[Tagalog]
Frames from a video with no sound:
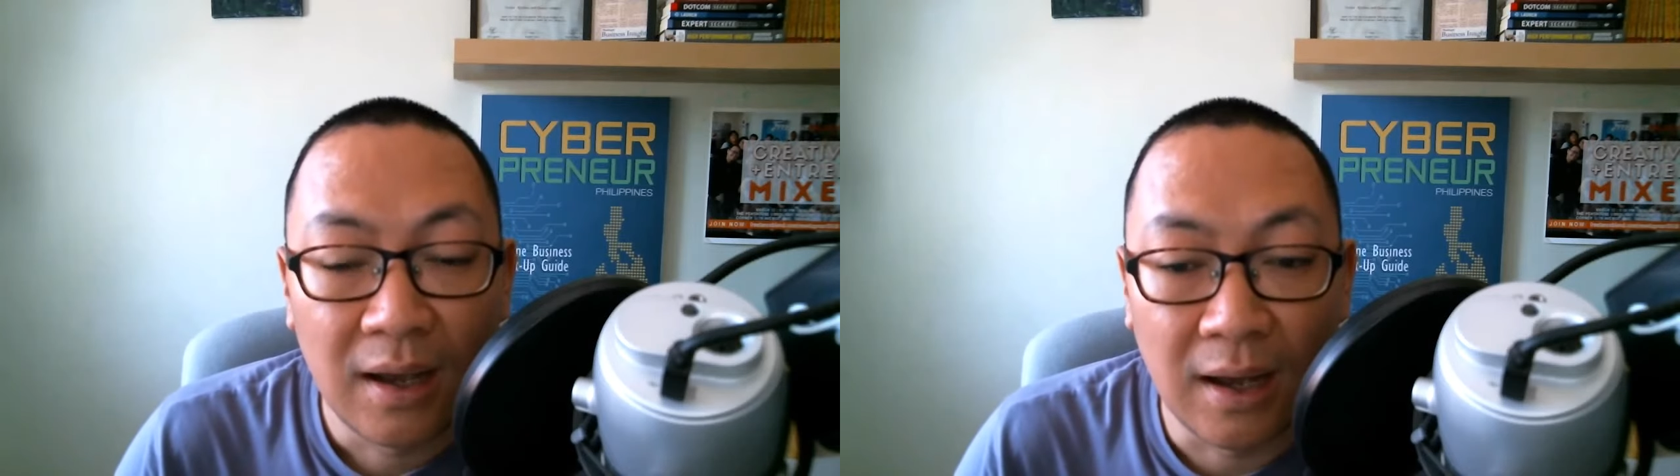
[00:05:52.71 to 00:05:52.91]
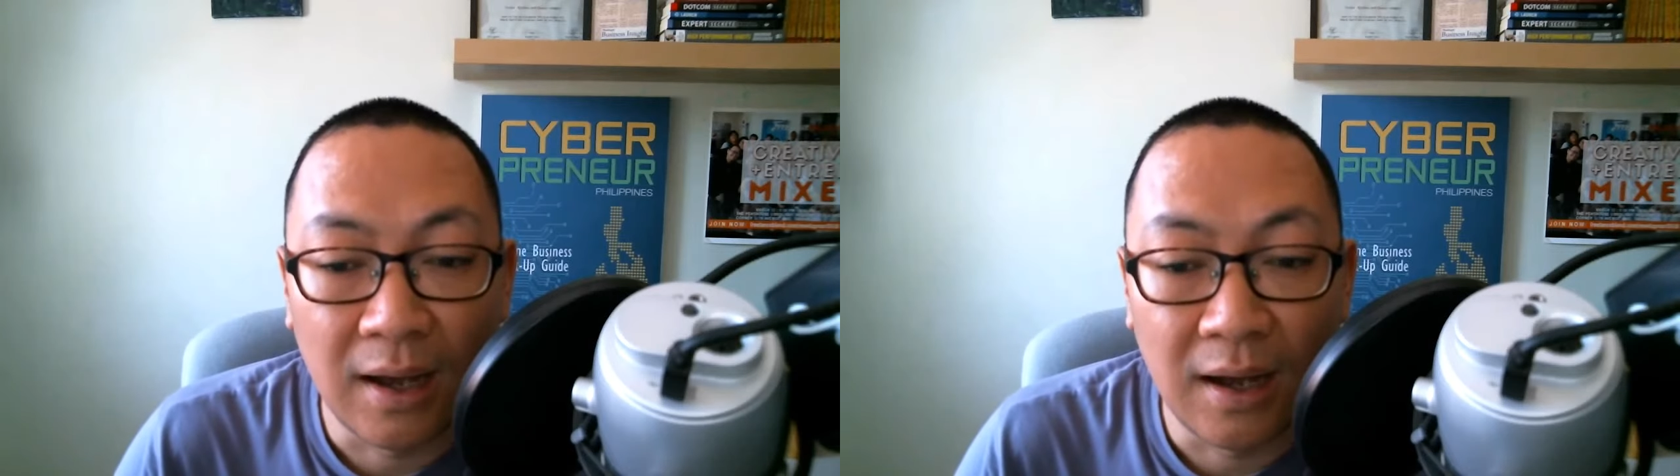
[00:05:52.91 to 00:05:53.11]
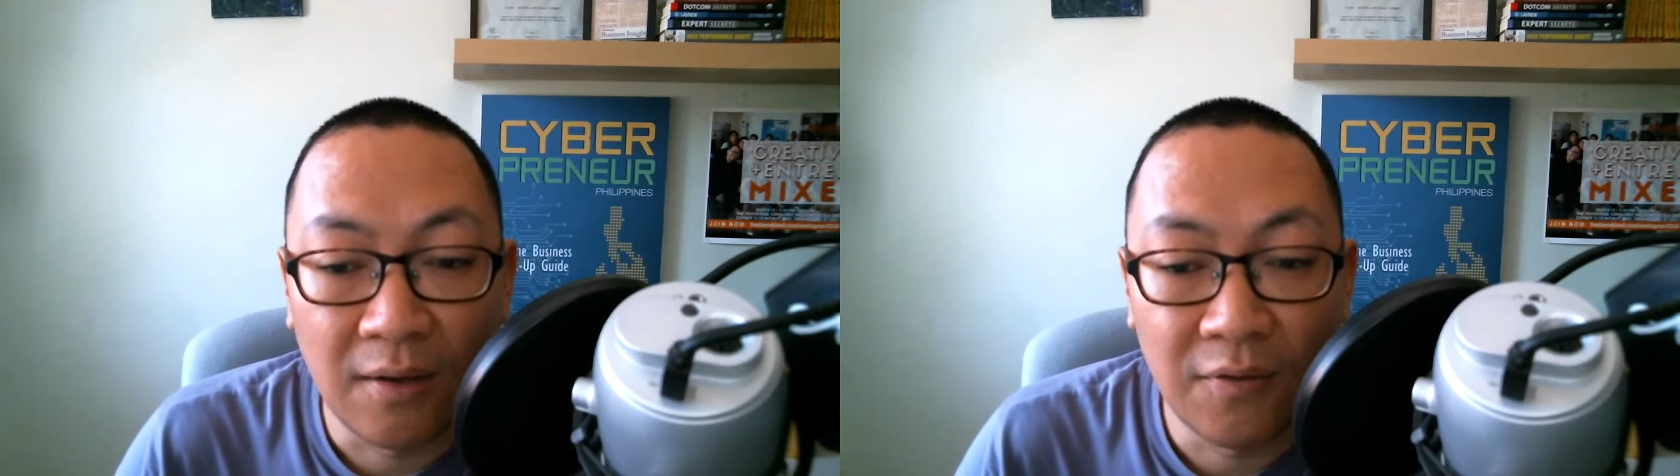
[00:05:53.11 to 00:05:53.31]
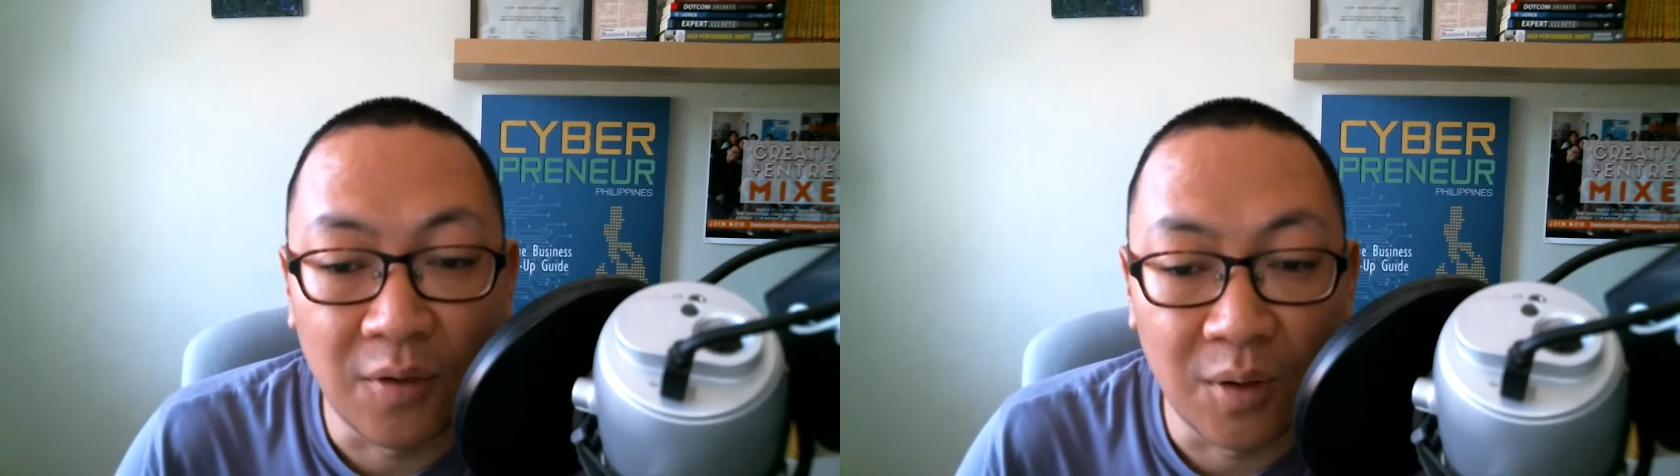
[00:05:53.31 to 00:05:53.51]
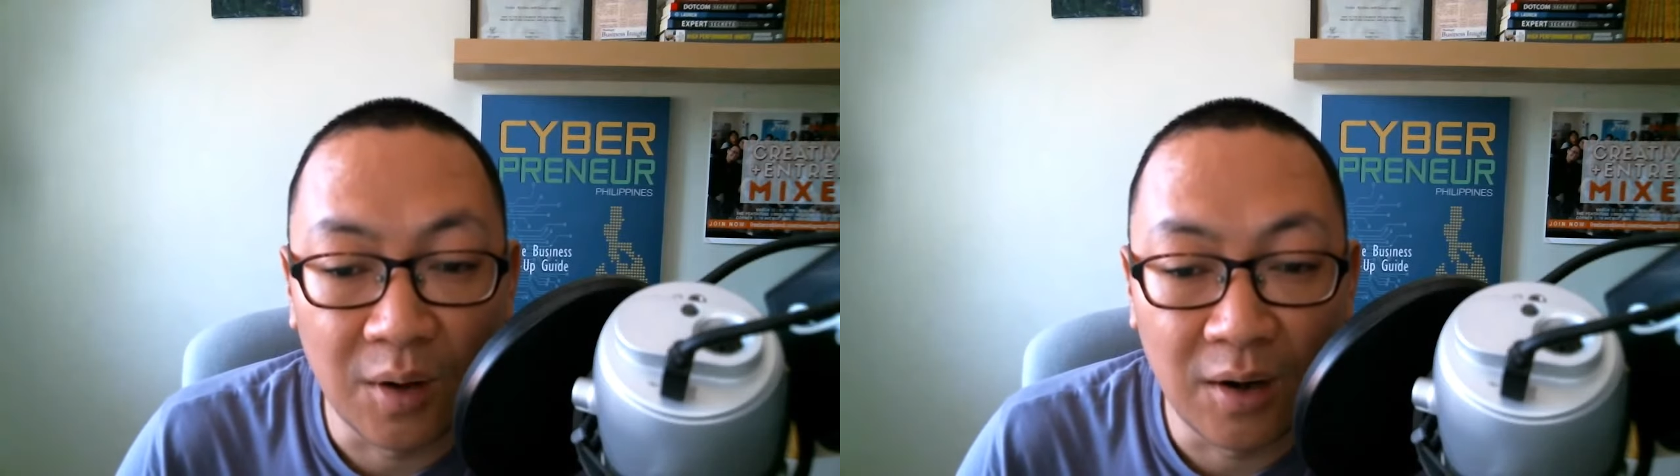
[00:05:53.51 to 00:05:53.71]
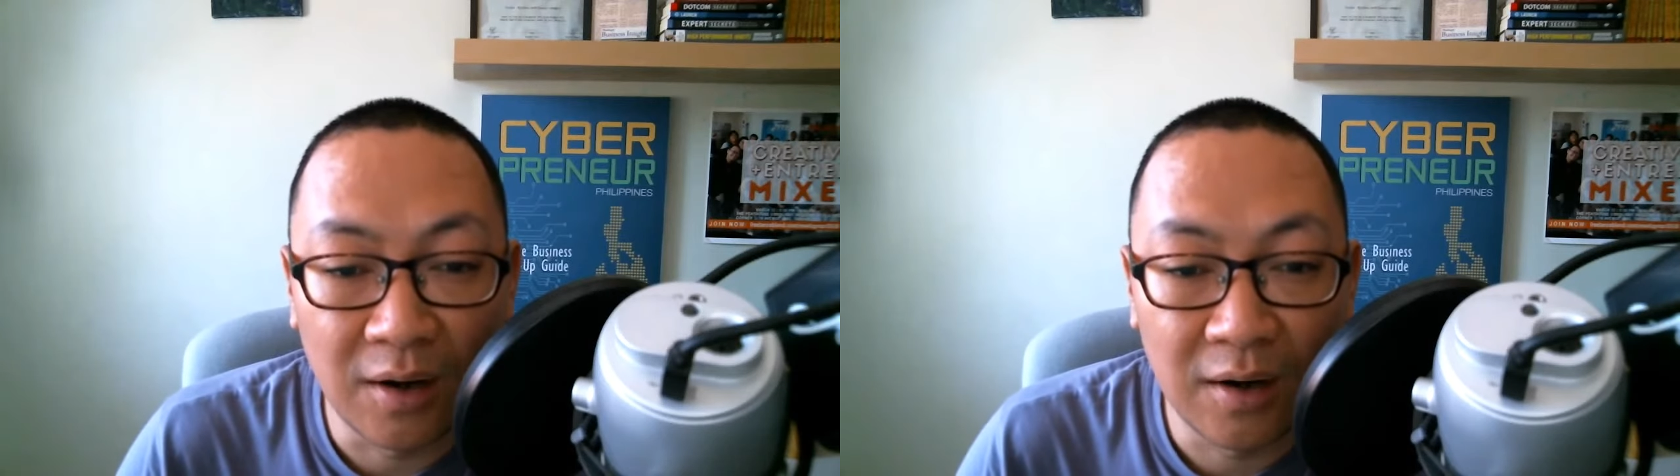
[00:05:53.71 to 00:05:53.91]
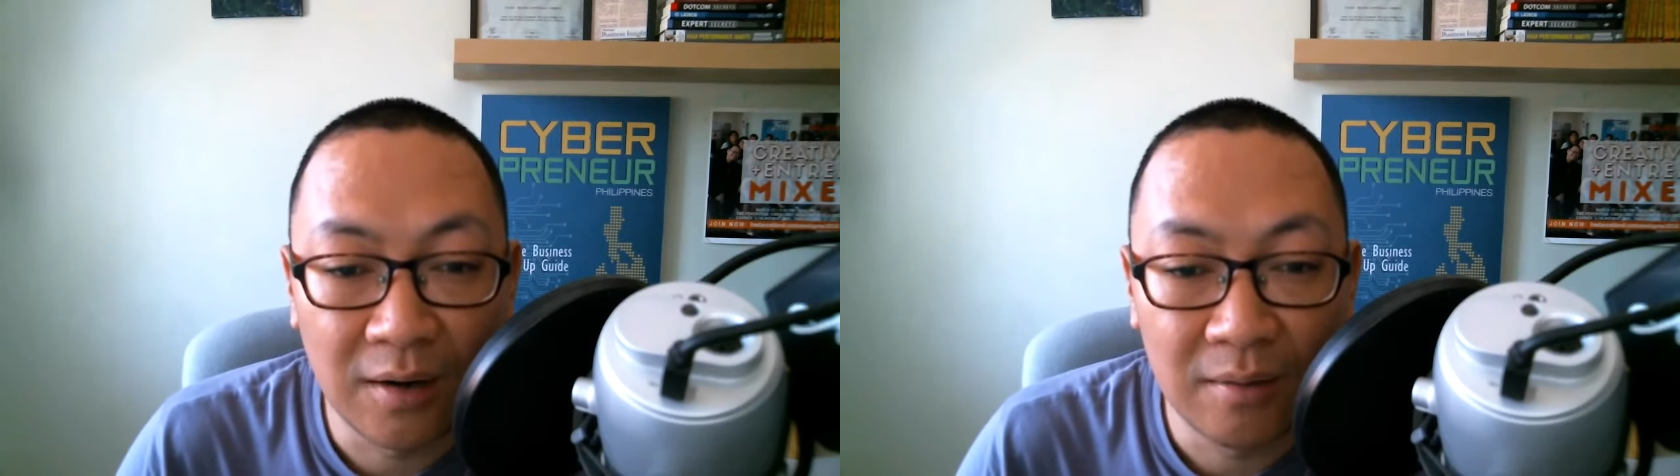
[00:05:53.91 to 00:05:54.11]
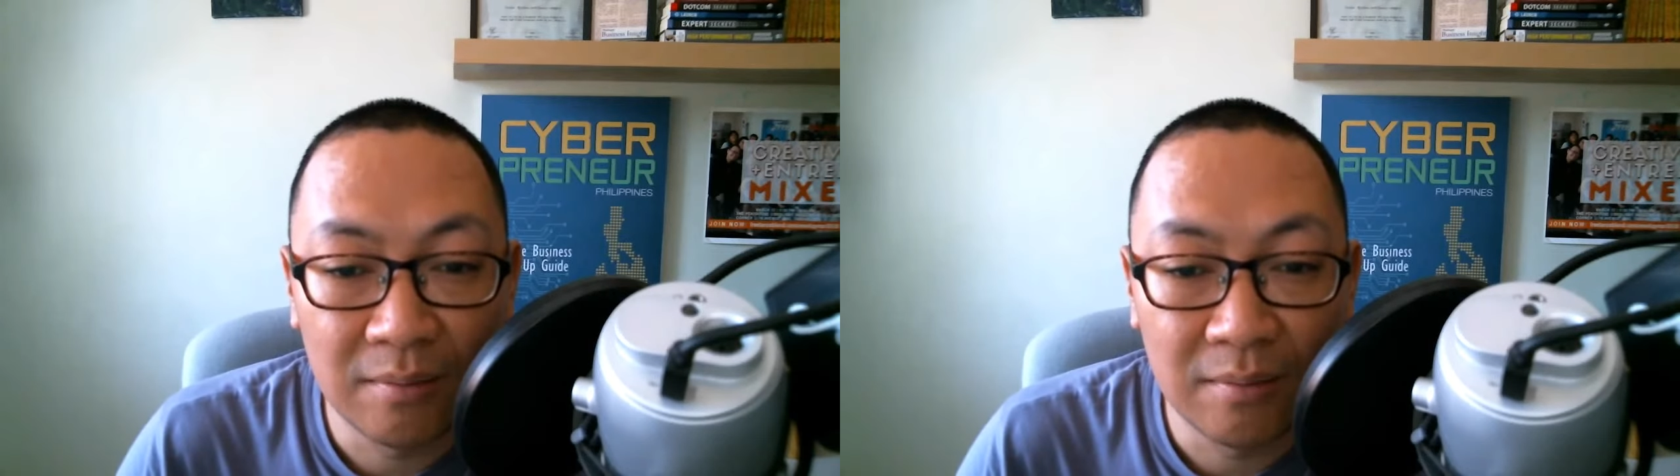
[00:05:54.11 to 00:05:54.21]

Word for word: uh, for